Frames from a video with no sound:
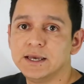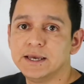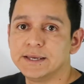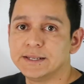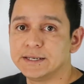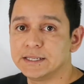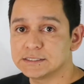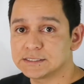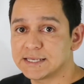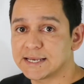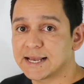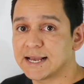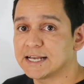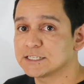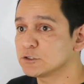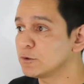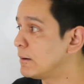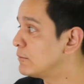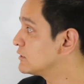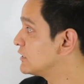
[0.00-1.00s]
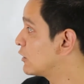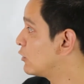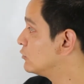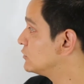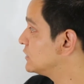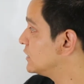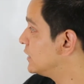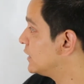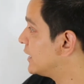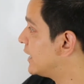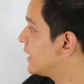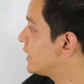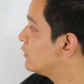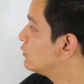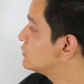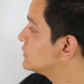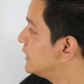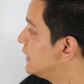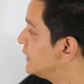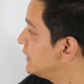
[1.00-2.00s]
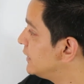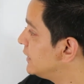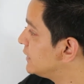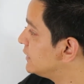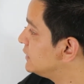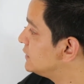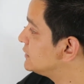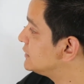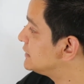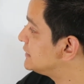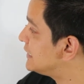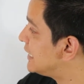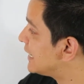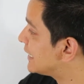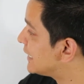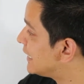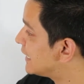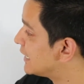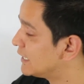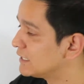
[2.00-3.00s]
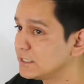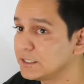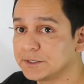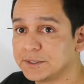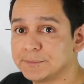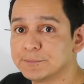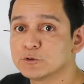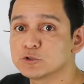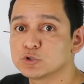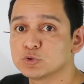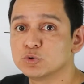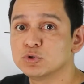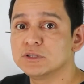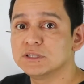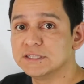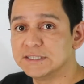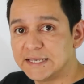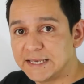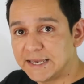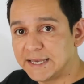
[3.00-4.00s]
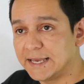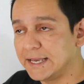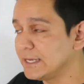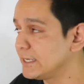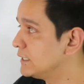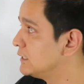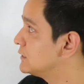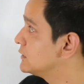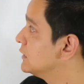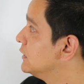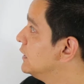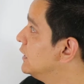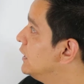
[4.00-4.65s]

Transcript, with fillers: En este caso vamos a considerarlos en x, ya que acá tenemos un dx.